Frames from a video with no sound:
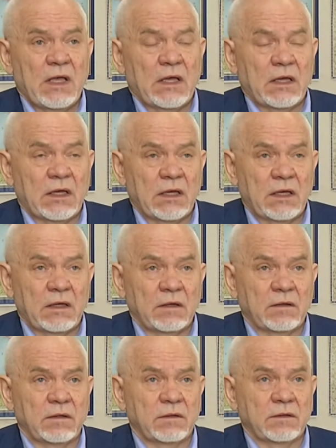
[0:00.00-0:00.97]

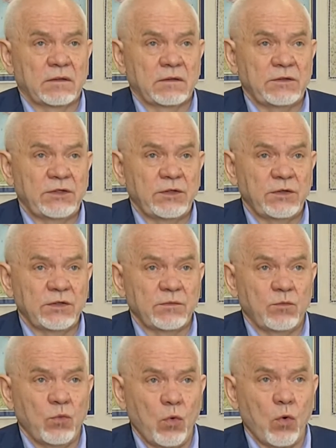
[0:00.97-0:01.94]
э, не
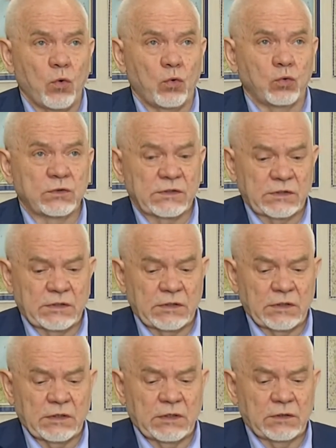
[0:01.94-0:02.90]
могут
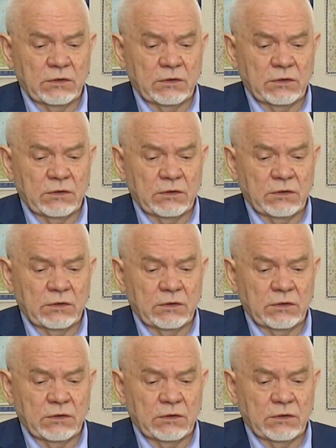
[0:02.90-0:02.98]
э,